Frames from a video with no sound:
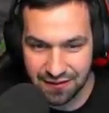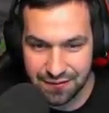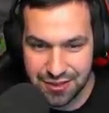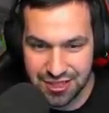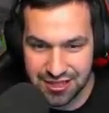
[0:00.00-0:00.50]

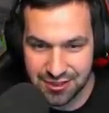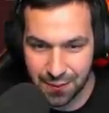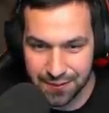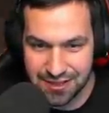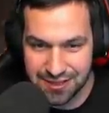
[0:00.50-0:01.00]
widzisz
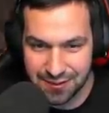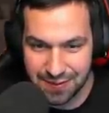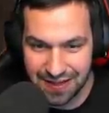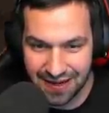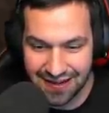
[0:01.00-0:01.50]
naszego pośledzonego
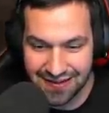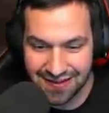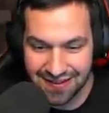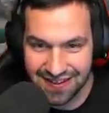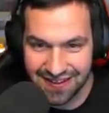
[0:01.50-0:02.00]
lidera?
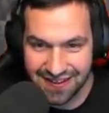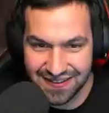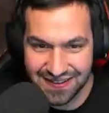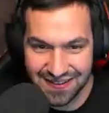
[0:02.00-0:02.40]
Widzę.